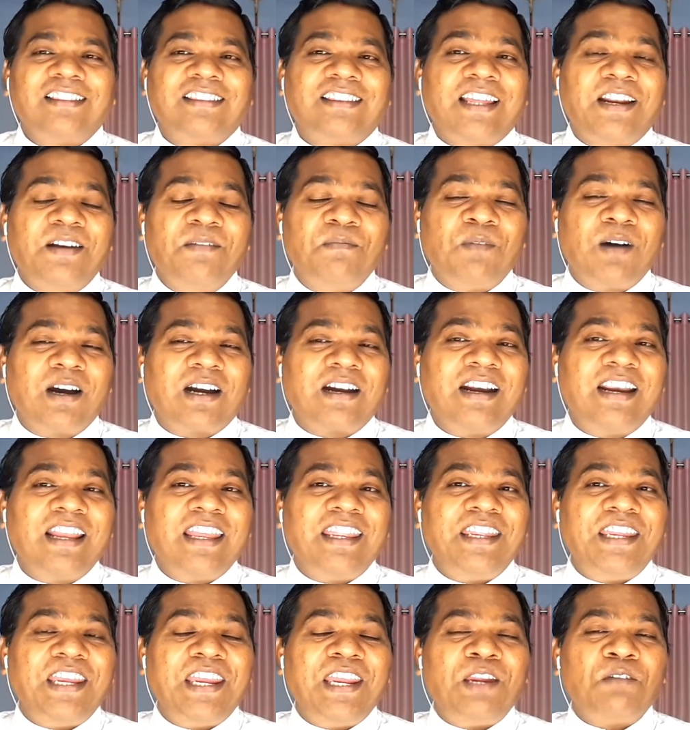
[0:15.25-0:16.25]
தன்
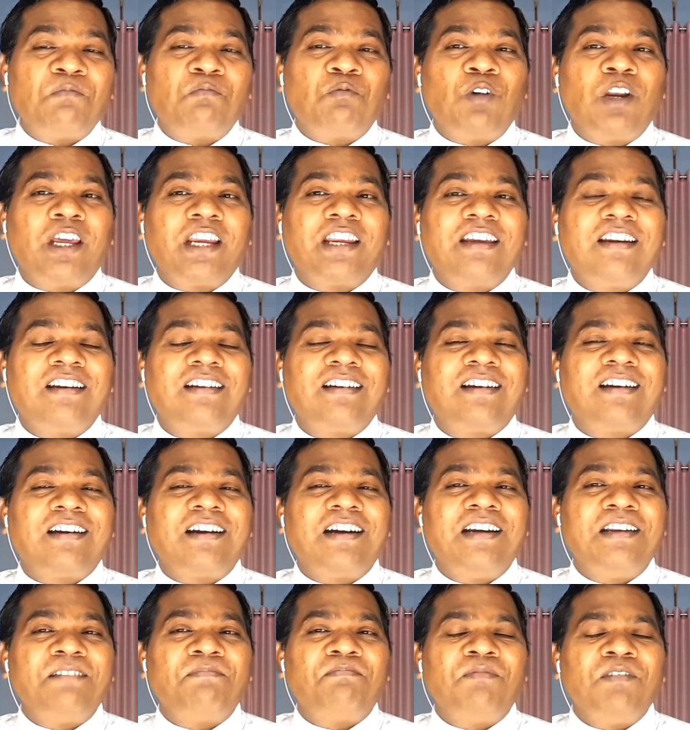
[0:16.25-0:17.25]
மகனையே உலகிற்கு
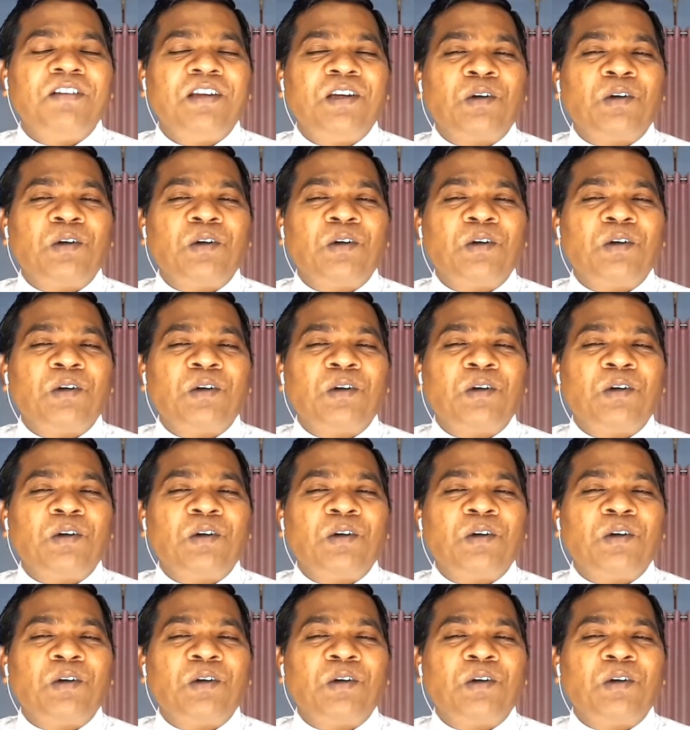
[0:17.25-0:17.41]
அனு